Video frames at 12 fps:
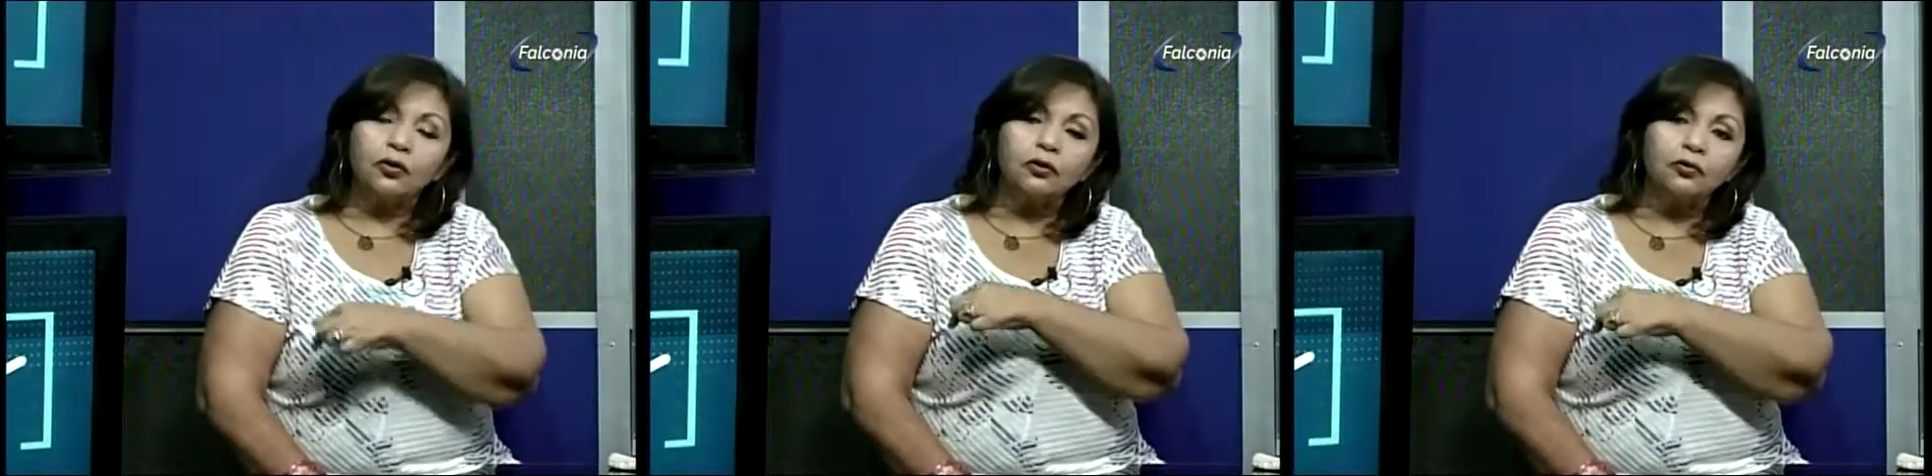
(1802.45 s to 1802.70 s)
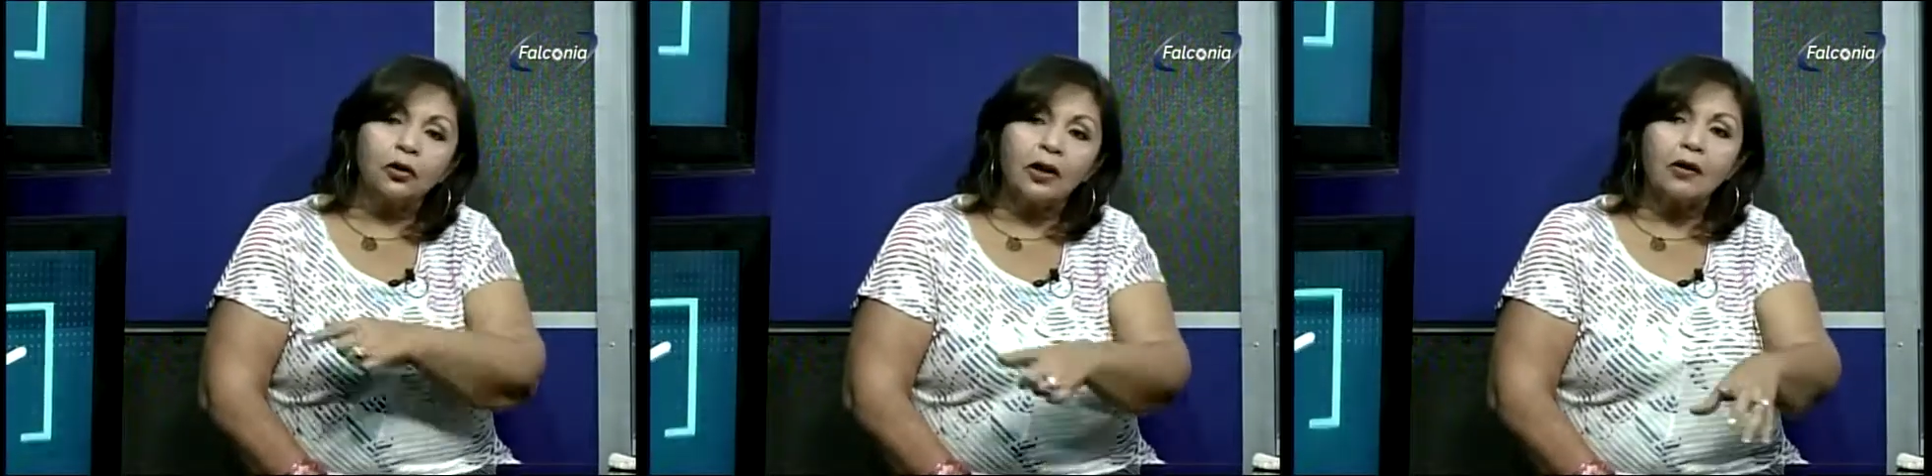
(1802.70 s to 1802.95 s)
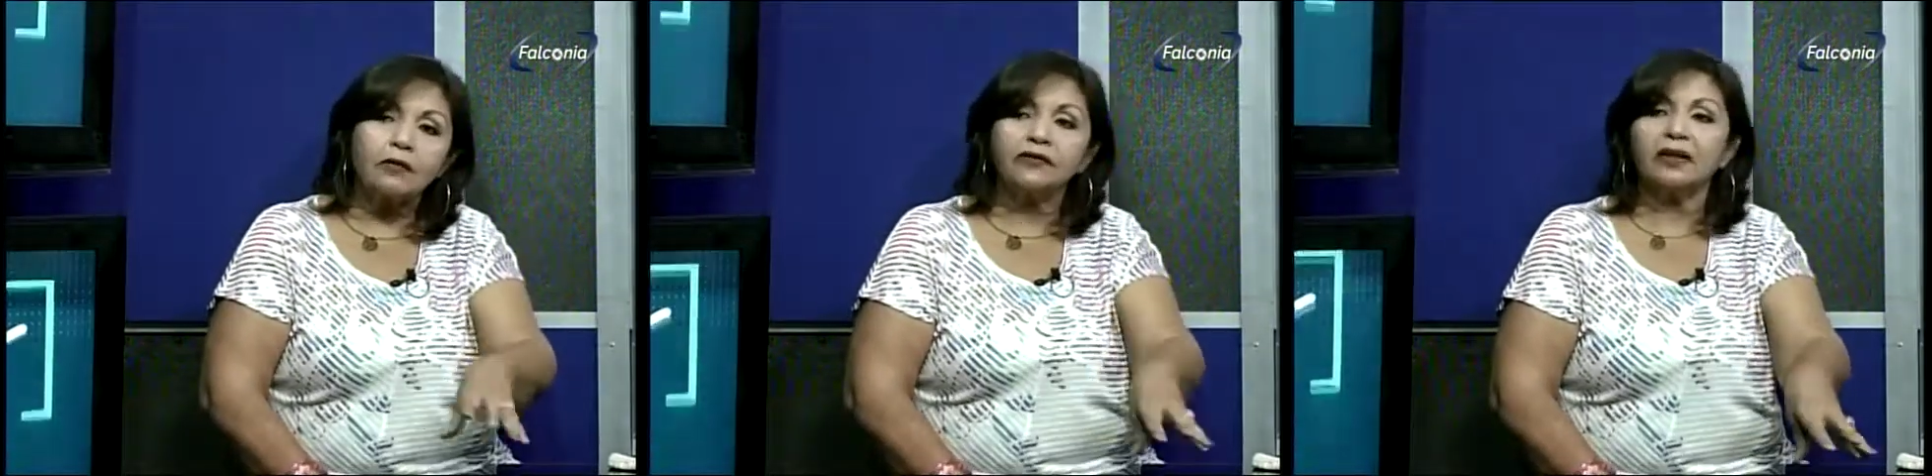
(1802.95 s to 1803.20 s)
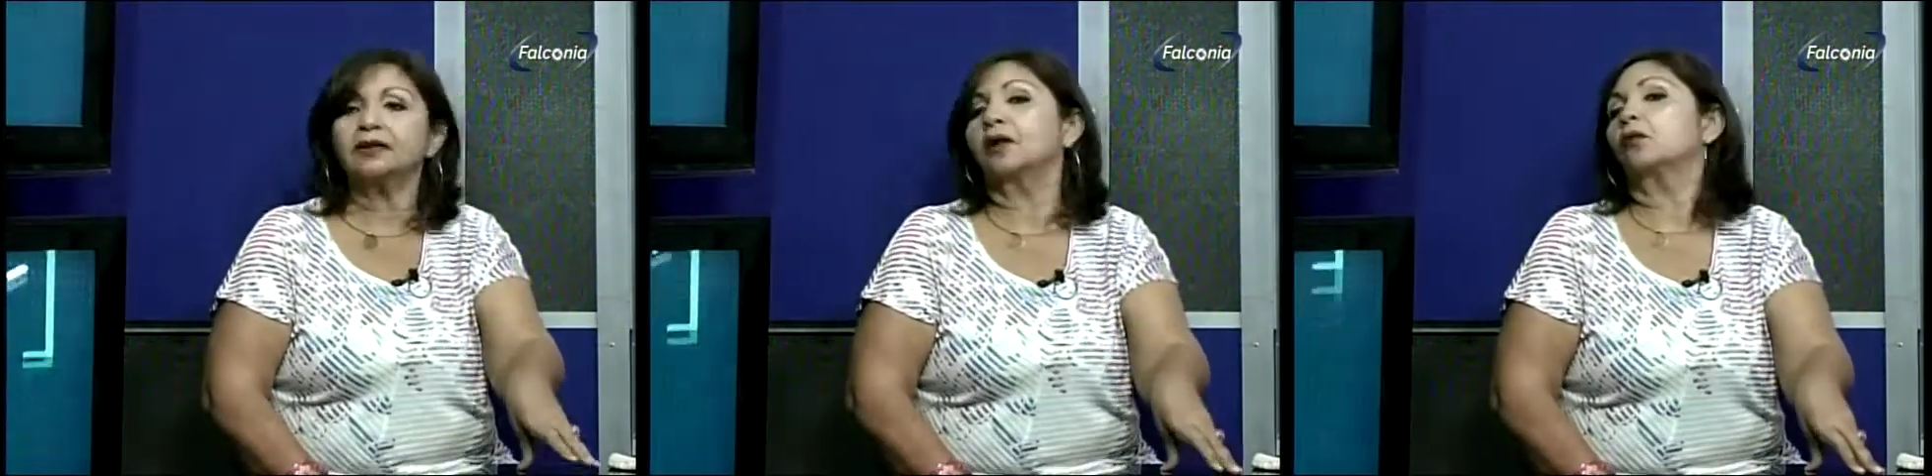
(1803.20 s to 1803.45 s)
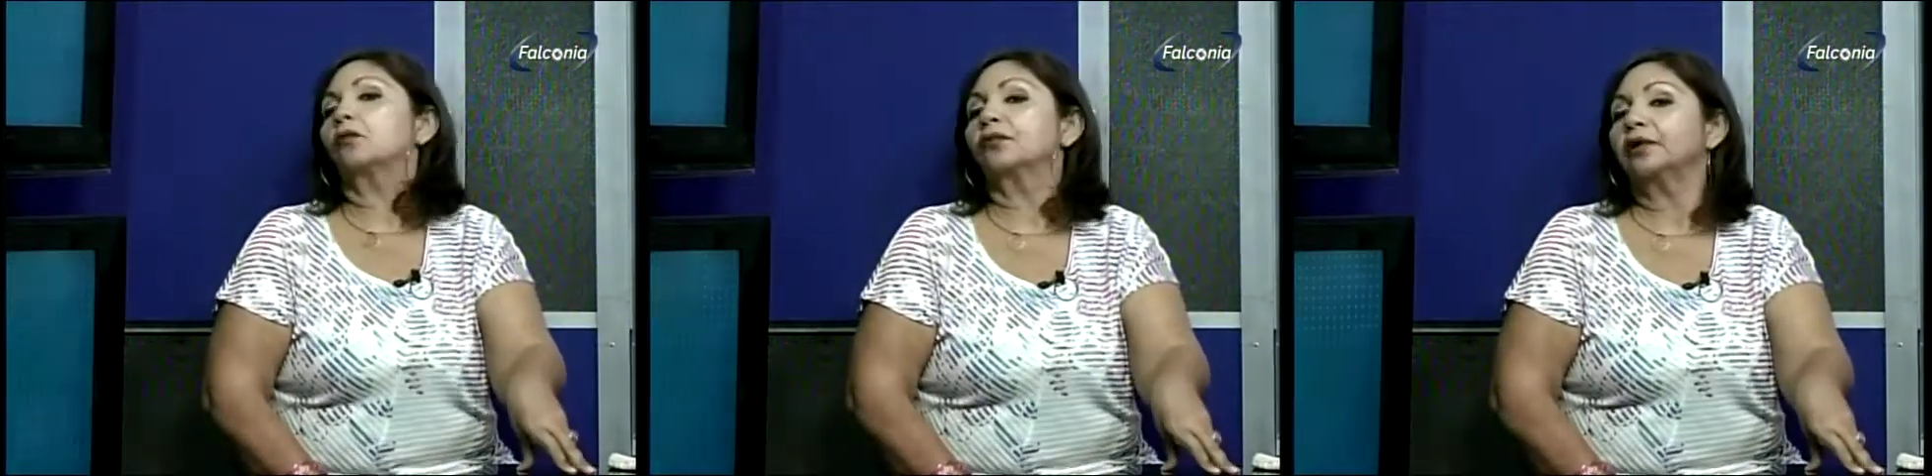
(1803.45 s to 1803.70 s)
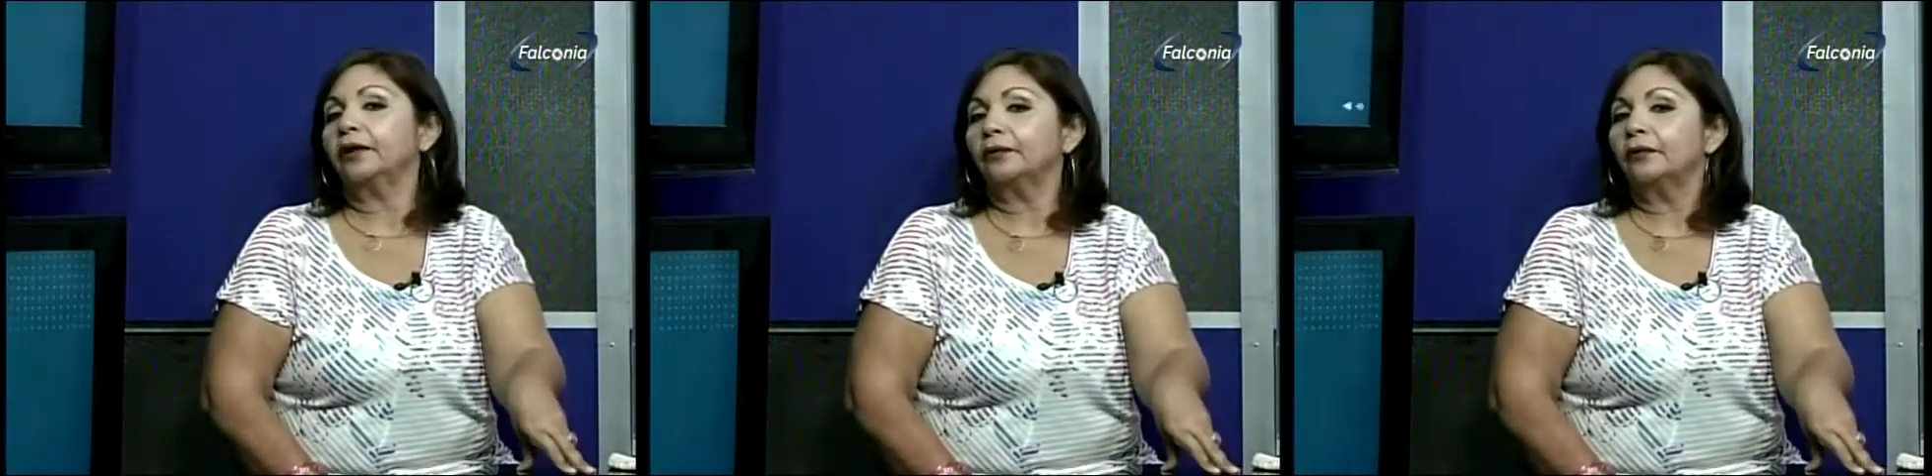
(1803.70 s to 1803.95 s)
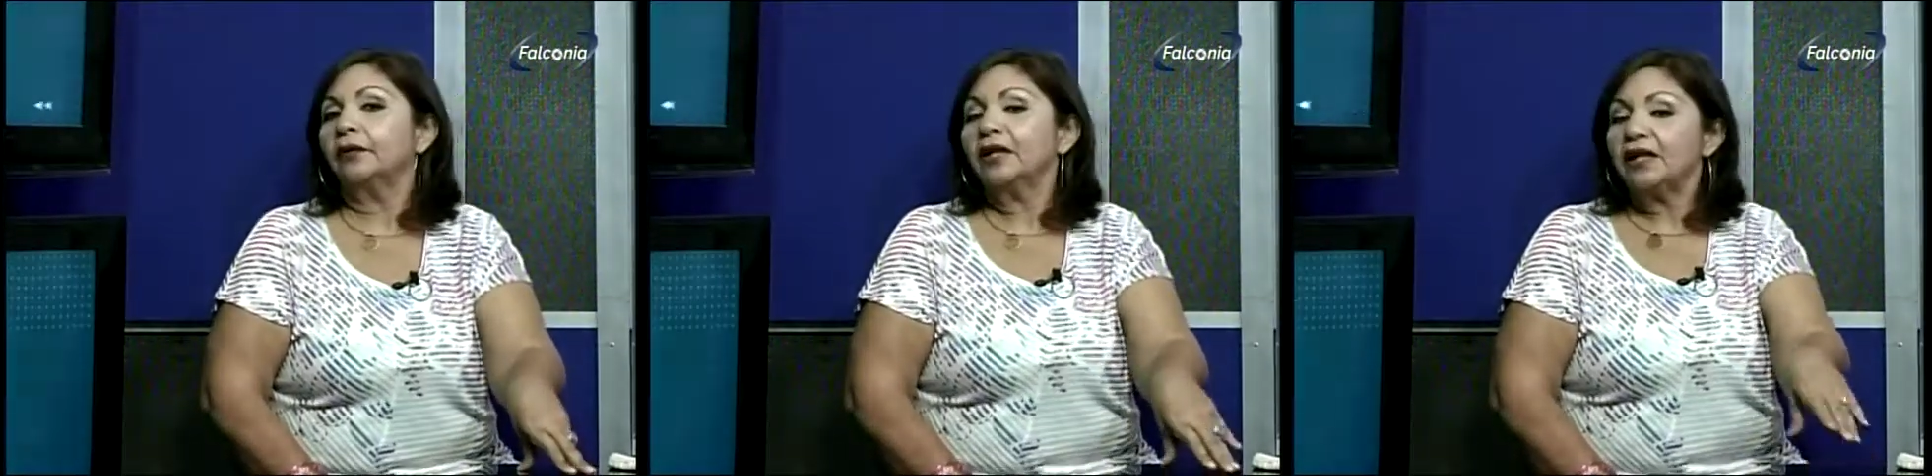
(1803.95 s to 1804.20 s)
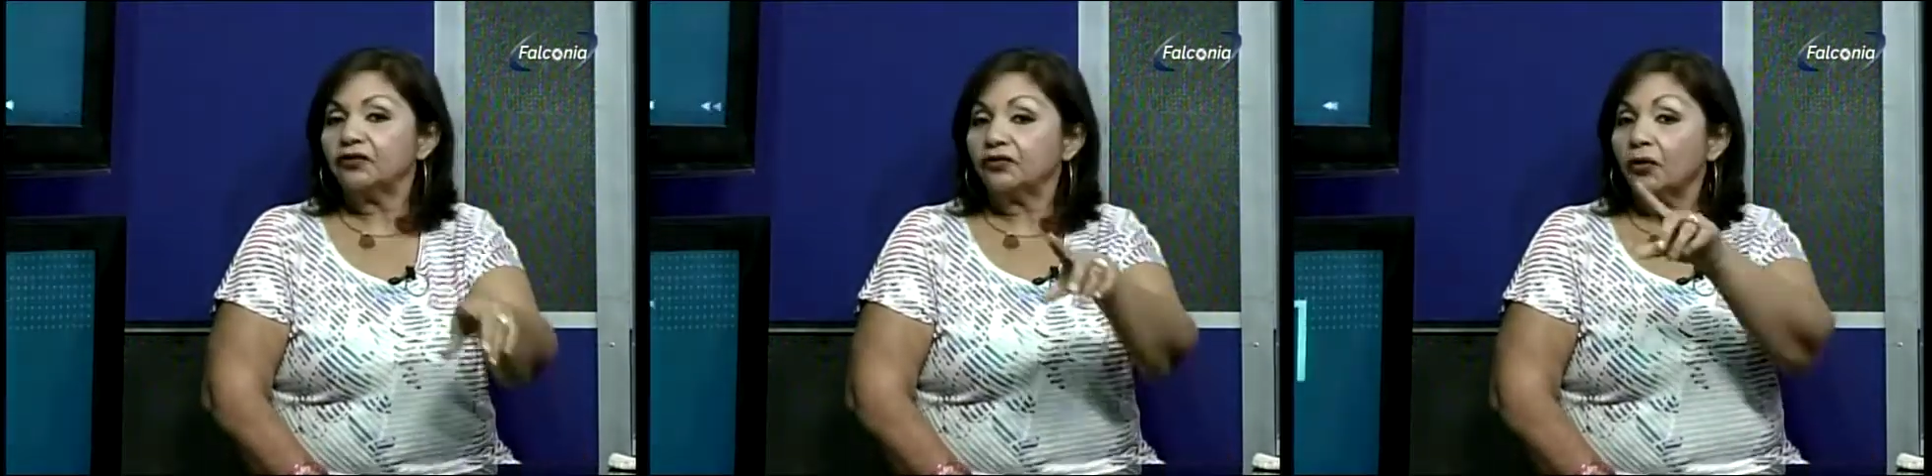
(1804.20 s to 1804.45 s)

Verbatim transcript: de todas las cosas que están ocurriendo. Esos